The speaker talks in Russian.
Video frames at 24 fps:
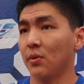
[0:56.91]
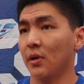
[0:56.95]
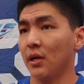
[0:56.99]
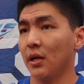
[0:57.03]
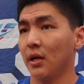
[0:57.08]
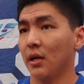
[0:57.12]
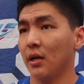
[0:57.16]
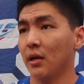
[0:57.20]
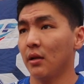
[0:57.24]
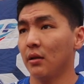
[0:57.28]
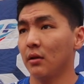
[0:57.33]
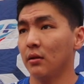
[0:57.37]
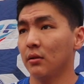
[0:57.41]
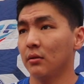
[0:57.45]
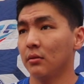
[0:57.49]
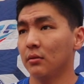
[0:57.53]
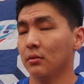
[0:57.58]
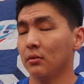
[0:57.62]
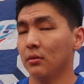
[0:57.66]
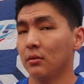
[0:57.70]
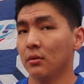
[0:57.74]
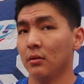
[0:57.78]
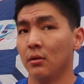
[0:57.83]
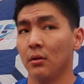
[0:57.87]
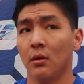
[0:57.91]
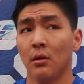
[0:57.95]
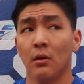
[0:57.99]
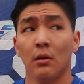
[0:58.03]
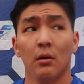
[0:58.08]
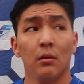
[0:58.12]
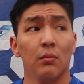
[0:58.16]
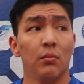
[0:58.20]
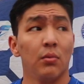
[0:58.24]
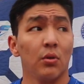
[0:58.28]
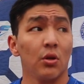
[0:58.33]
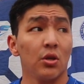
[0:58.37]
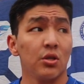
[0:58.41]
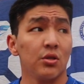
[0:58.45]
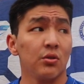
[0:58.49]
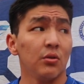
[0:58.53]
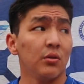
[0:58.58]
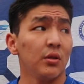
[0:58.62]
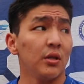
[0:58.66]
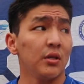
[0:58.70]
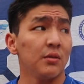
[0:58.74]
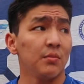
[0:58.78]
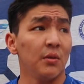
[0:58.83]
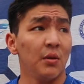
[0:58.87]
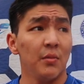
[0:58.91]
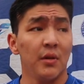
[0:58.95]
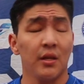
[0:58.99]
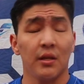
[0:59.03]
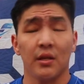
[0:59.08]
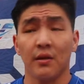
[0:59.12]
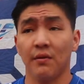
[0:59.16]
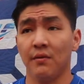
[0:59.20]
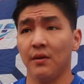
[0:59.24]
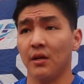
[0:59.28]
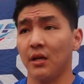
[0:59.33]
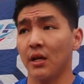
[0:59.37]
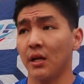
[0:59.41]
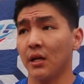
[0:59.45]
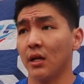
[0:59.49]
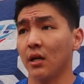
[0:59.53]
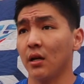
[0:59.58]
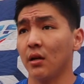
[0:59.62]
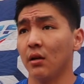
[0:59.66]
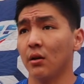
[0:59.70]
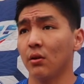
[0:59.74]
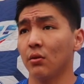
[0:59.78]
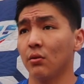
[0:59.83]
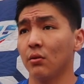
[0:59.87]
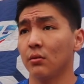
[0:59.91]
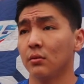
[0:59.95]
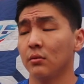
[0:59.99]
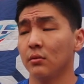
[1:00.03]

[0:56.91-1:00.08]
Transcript: проиграть. Просто у нас моментов никаких нет.